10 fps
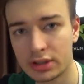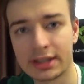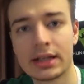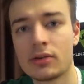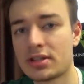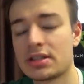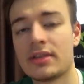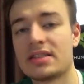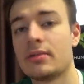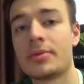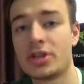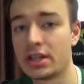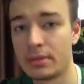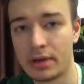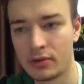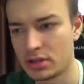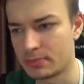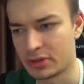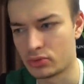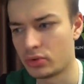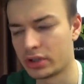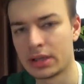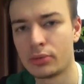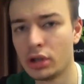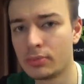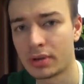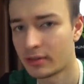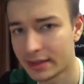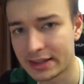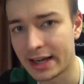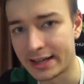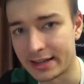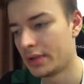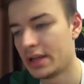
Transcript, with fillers: тогда у вас связь вообще не оборвется, поскольку она будет проводная.